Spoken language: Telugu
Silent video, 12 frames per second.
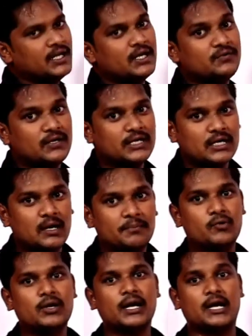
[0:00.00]
ఎటువంటి
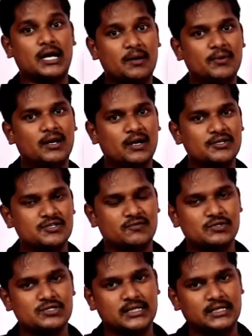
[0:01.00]
కాంపౌండ్కైనా నామినిక్లేచర్
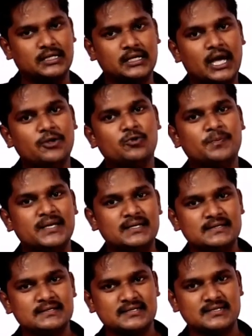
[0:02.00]
ఇవ్వచ్చని
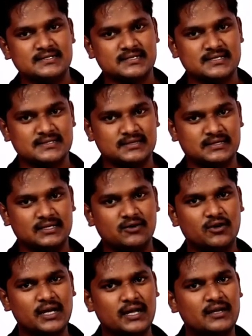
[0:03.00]
ఐయూపీఎస్సీ సజెస్ట్ చేసింది
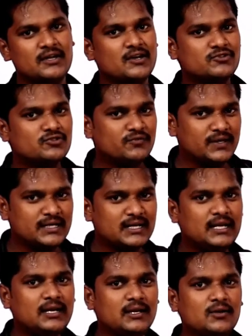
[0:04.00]
ఓకే సో
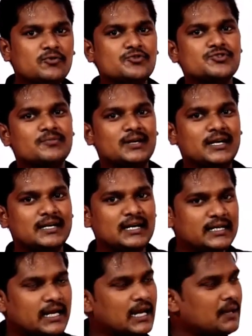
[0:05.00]
వీటిని ఇంకొంచెం
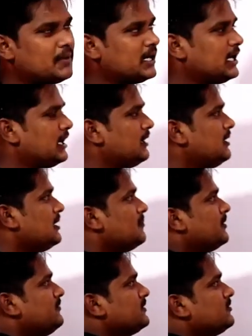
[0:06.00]
డీటెయిల్గా వెళ్ళామంటే
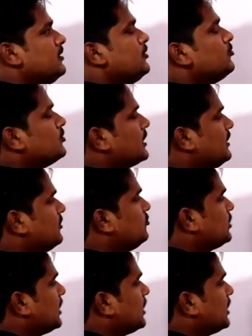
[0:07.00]
ప్రిఫిక్స్ని టూ టై టూ